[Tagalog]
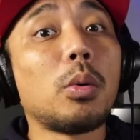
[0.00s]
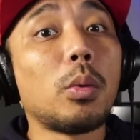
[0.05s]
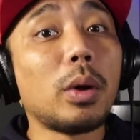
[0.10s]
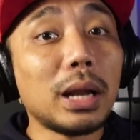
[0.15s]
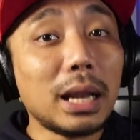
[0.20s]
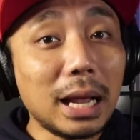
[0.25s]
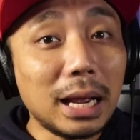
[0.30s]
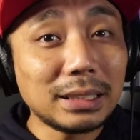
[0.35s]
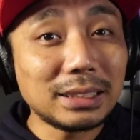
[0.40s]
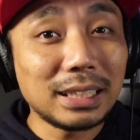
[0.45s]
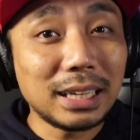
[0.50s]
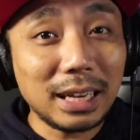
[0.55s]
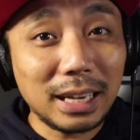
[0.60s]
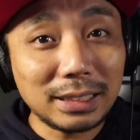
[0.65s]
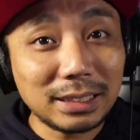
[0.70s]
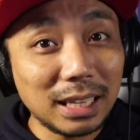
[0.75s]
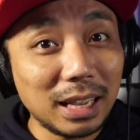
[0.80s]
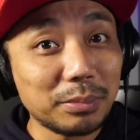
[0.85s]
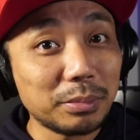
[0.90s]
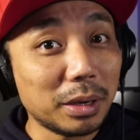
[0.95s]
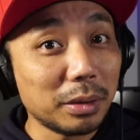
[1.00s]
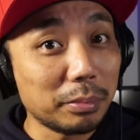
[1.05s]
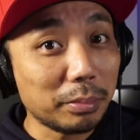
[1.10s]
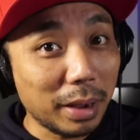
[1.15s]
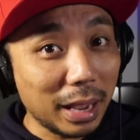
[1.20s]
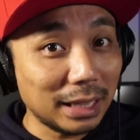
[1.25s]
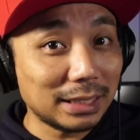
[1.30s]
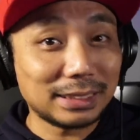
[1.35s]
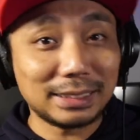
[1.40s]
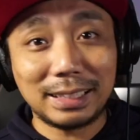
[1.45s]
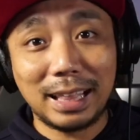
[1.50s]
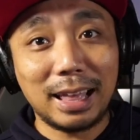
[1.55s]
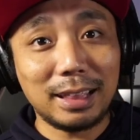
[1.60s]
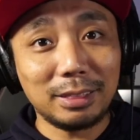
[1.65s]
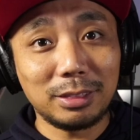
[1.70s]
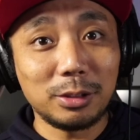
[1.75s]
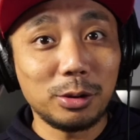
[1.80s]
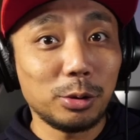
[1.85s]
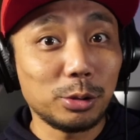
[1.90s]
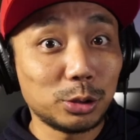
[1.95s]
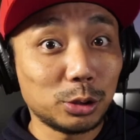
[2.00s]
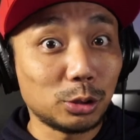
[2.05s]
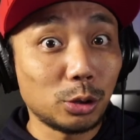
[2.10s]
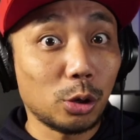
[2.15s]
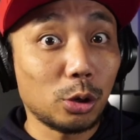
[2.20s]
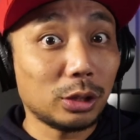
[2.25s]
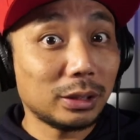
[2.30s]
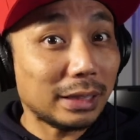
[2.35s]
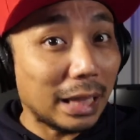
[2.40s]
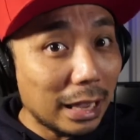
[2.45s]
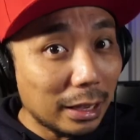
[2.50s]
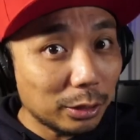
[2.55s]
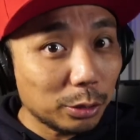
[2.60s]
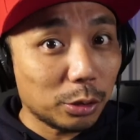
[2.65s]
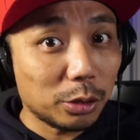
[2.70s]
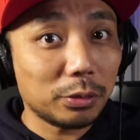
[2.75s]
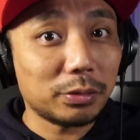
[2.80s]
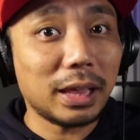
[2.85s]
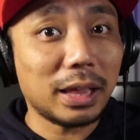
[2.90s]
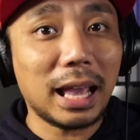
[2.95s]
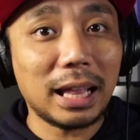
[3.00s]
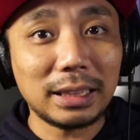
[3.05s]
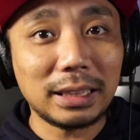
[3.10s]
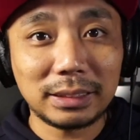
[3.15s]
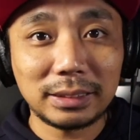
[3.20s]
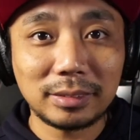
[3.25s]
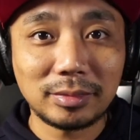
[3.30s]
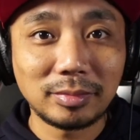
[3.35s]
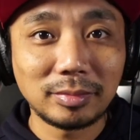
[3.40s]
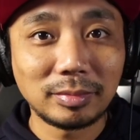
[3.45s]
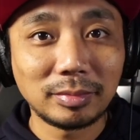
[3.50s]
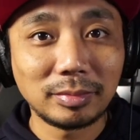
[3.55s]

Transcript: Wala siyang kasamang mic stand though. So, take note of that.